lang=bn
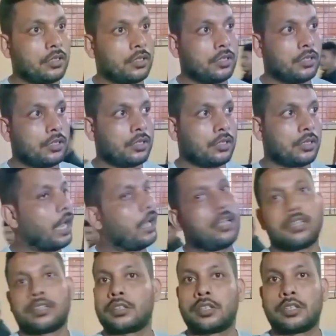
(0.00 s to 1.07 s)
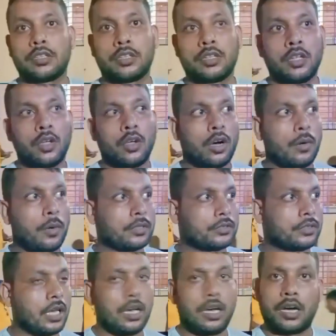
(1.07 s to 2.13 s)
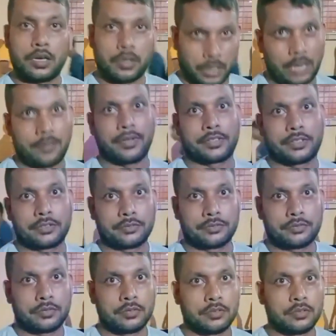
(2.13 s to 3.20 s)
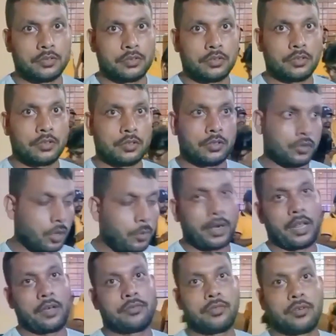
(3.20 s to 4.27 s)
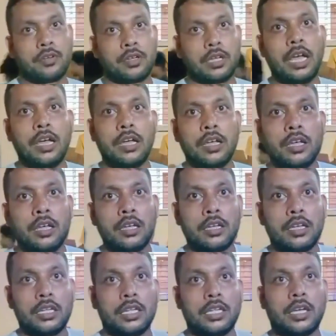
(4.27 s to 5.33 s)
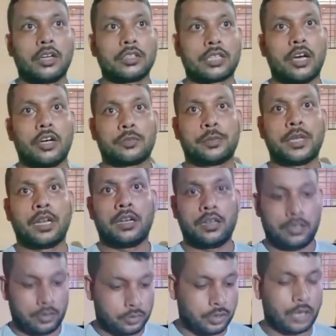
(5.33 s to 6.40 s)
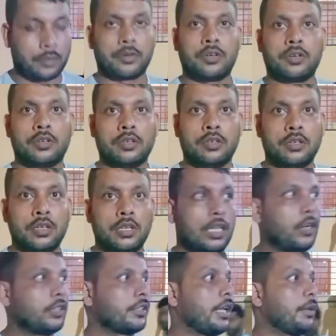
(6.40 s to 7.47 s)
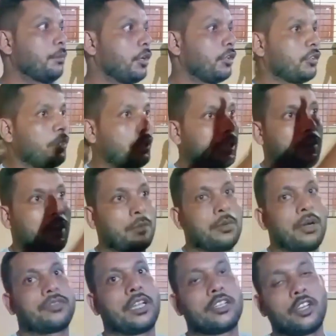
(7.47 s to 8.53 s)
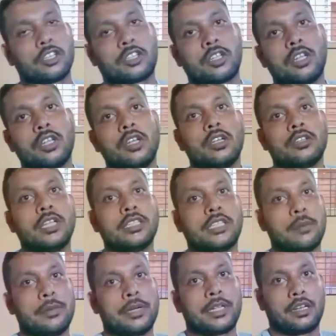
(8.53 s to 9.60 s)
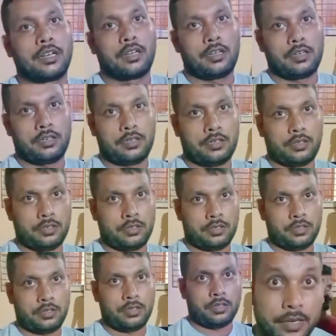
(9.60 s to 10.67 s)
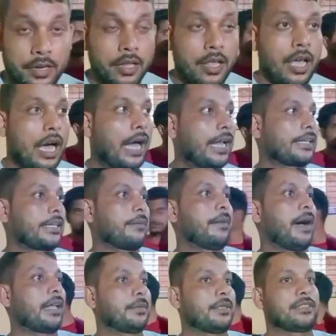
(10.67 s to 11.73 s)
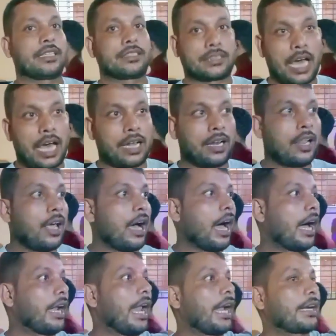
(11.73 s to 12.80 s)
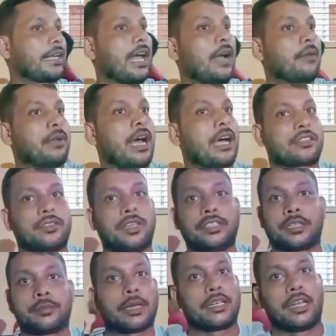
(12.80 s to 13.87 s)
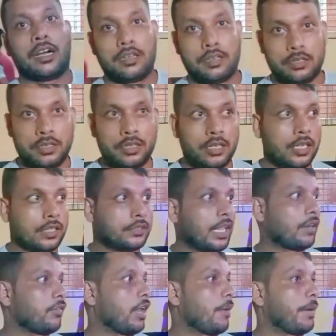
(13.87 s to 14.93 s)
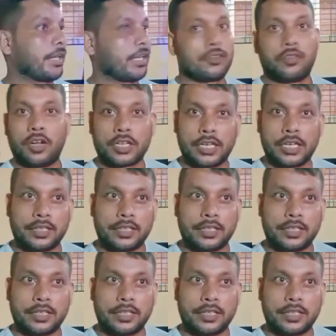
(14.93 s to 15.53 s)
তাকেও শিলচর মেডিকেল কলেজে পাঠিয়ে দেয় পুলিশ খবর পেয়ে উদ্ধারবন্দে ছুটে আসেন অতিরিক্ত পুলিশ সুপার বর্ডার সুব্রত সেন ও সদর ওসি অমৃত কুমার সিং তারা গিয়ে ঘটনাস্থলসহ প্রীতম